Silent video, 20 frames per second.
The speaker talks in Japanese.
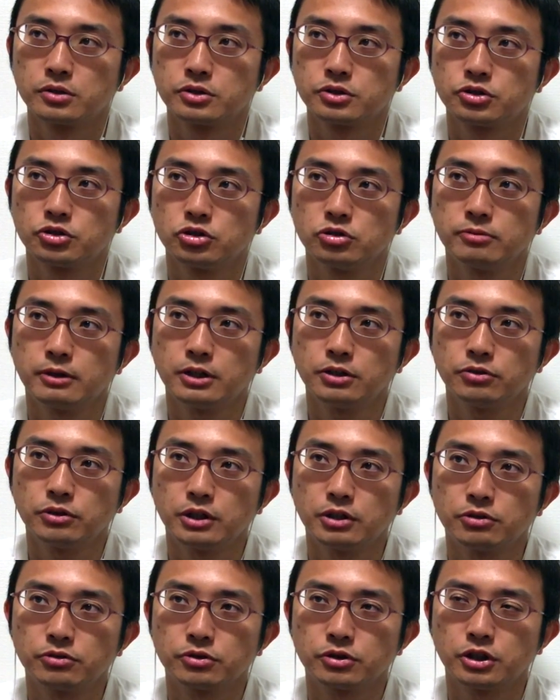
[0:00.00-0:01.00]
終
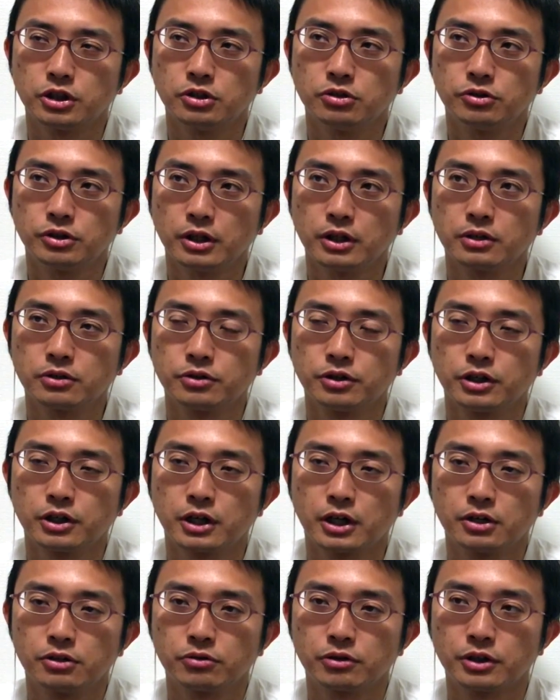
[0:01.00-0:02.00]
盤の銀のね、繰り
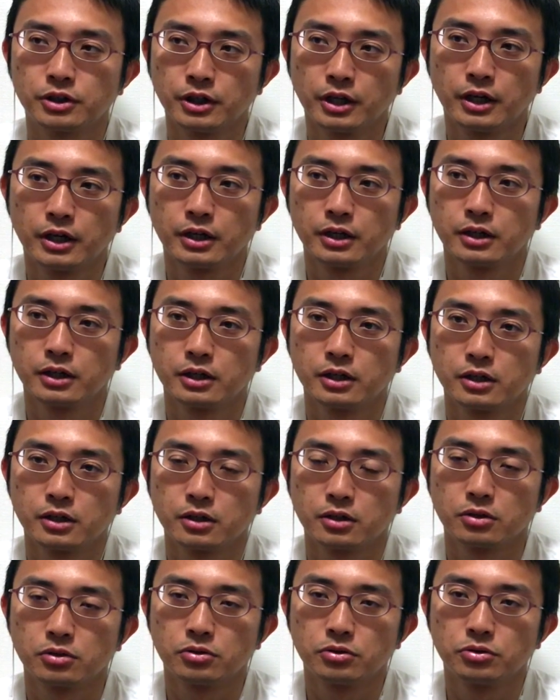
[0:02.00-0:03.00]
替えとかね、
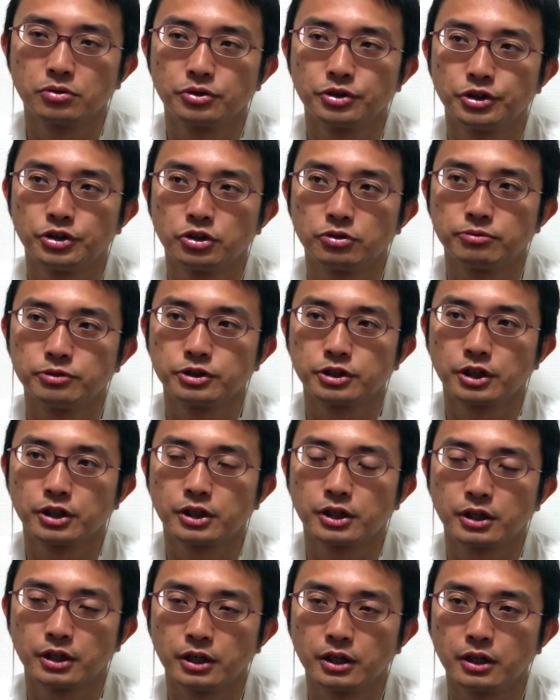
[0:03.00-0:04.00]
5五銀でぶつ
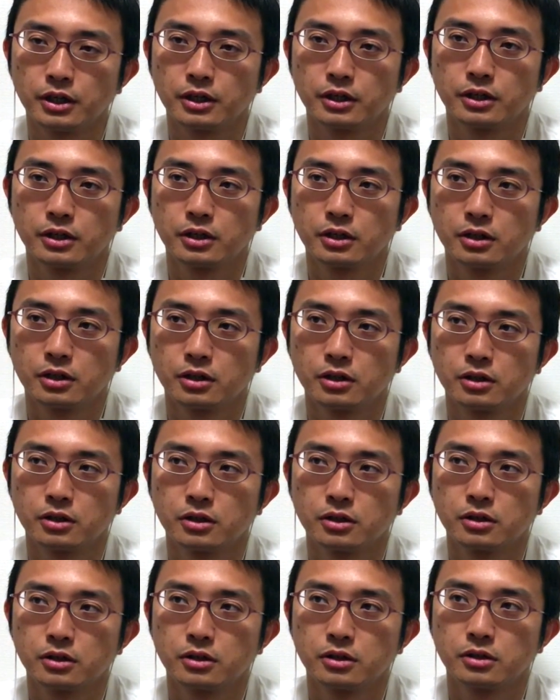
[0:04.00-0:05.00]
けた
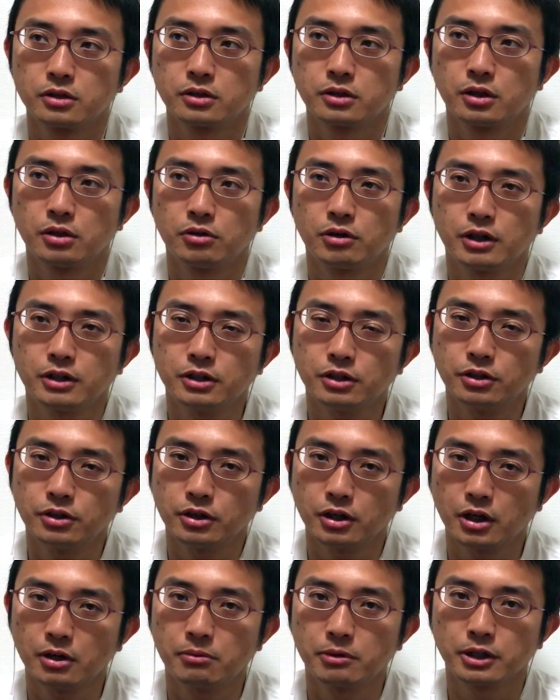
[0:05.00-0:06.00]
り、っていうあた
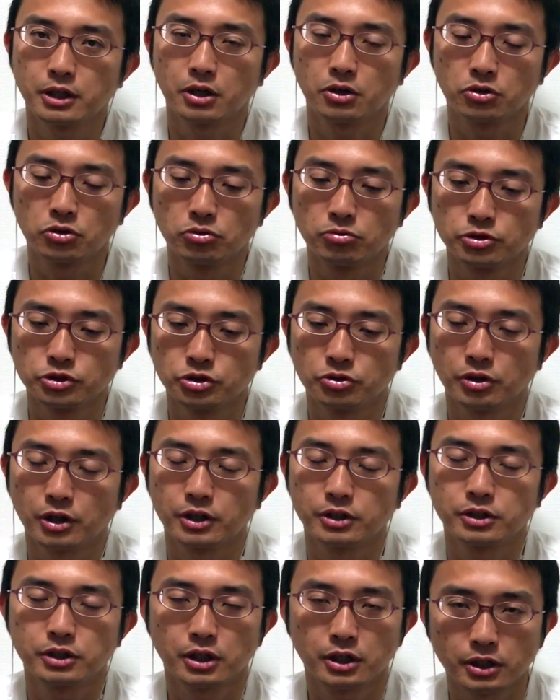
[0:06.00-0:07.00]
りが、まあ、結構面白
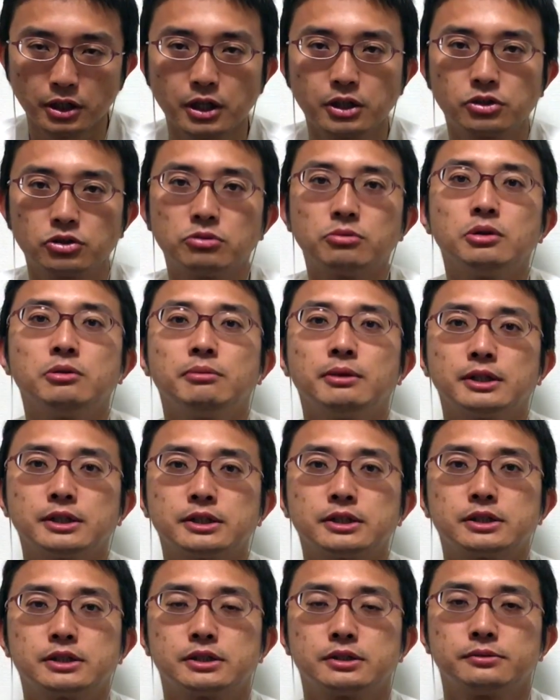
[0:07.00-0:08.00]
かったかなと思いま
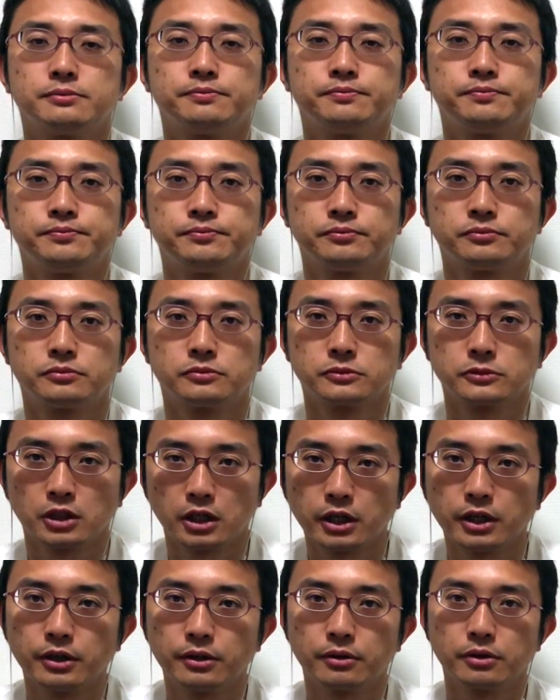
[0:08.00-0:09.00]
す。
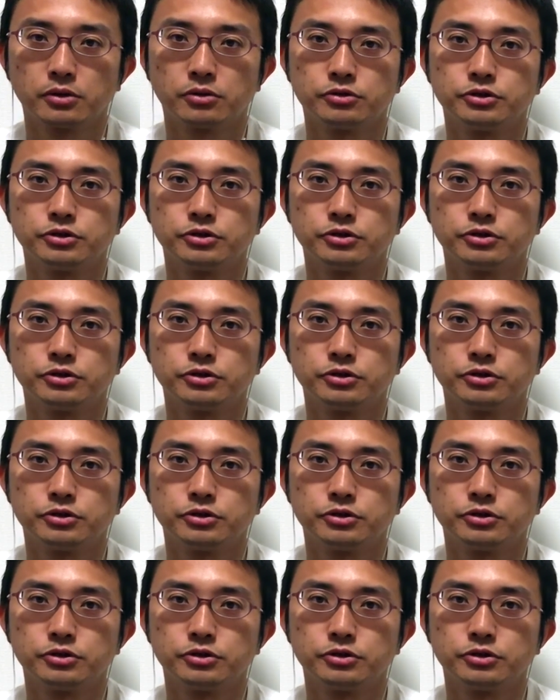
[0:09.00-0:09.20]
はい。